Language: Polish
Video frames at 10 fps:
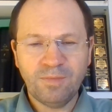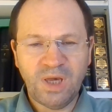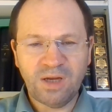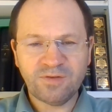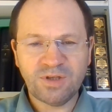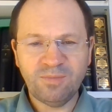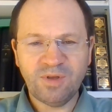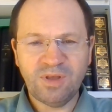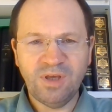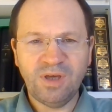Pierwszym
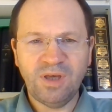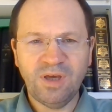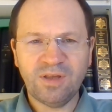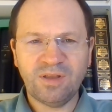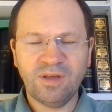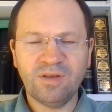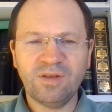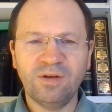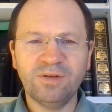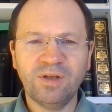z nich jest
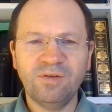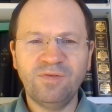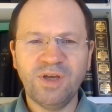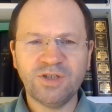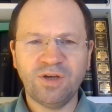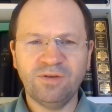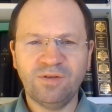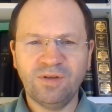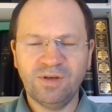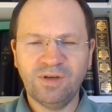sąd
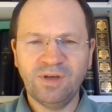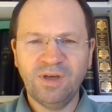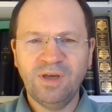wierzących,